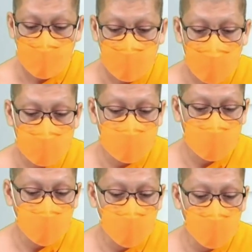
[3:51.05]
ตราดจัน
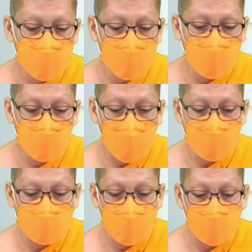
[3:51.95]
ทบุรีนี่ขา
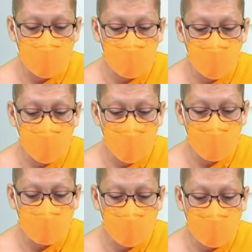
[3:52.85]
ประจำเลยเนาะมาป
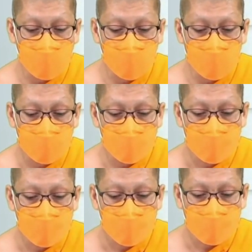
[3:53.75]
ระจำเลย
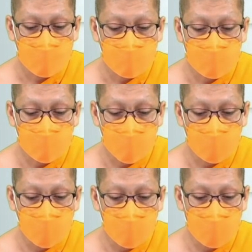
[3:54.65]
สุดยอด
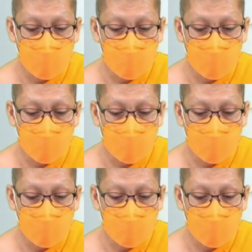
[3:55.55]
มาก